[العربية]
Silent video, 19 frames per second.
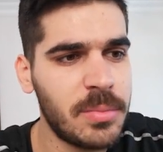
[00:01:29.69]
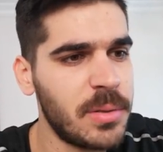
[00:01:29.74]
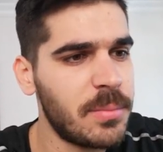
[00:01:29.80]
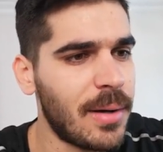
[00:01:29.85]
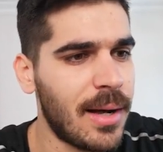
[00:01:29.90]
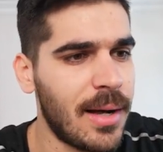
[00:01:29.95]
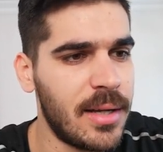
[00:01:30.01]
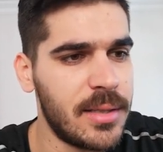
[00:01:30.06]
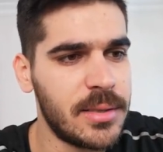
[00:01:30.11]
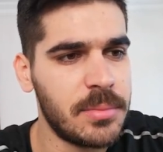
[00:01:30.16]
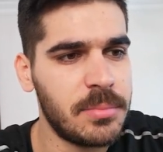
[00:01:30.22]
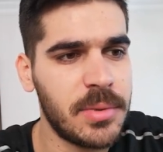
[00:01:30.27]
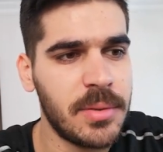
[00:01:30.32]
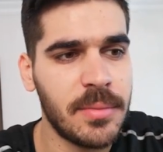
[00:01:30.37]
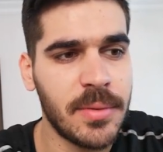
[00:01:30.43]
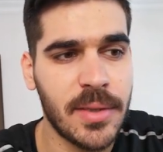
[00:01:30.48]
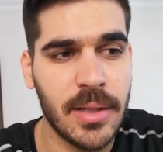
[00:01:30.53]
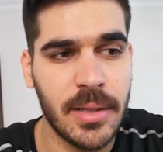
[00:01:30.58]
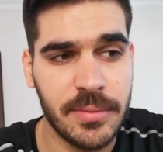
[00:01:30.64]
بي معادن
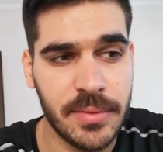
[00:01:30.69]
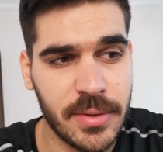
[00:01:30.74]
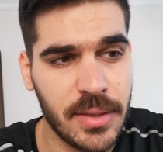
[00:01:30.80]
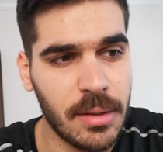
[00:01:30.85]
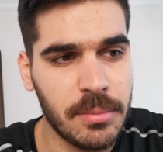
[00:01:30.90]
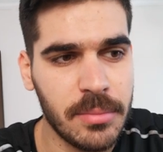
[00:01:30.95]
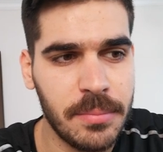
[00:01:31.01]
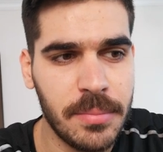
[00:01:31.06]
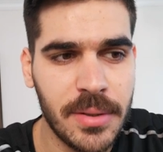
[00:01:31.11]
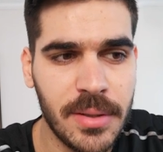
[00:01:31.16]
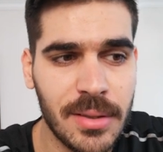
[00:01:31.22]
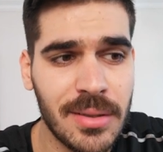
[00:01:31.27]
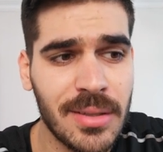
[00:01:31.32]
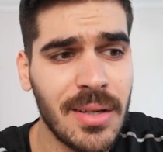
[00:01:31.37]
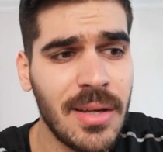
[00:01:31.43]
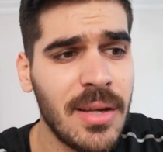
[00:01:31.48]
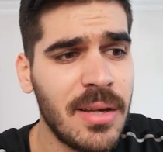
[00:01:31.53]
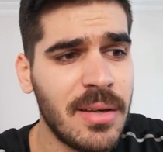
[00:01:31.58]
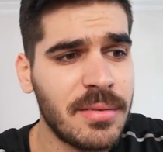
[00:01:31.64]
بي مثلا فيتامين بي